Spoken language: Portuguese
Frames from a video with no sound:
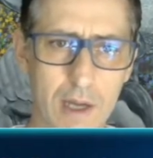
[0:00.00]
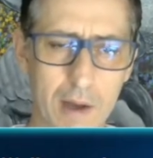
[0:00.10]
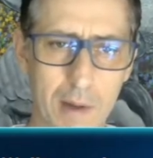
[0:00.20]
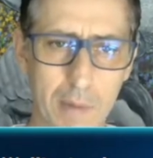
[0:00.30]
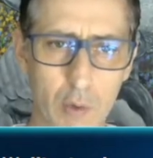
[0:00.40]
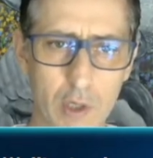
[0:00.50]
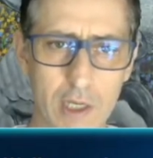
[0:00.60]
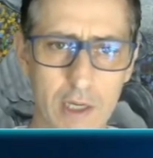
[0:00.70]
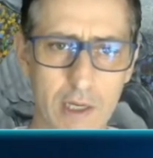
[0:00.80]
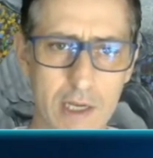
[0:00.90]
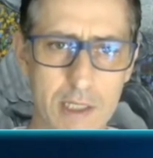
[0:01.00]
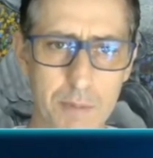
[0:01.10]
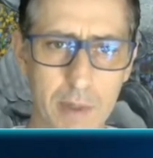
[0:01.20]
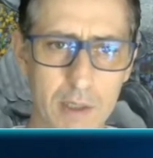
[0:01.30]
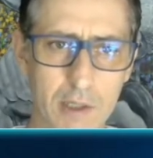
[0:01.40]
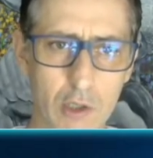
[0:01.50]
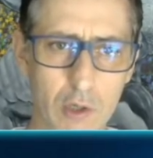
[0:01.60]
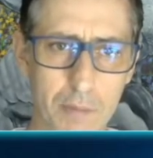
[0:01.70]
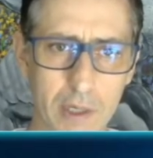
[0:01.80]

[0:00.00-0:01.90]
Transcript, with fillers: a, a maioria, aliás, perdeu, né?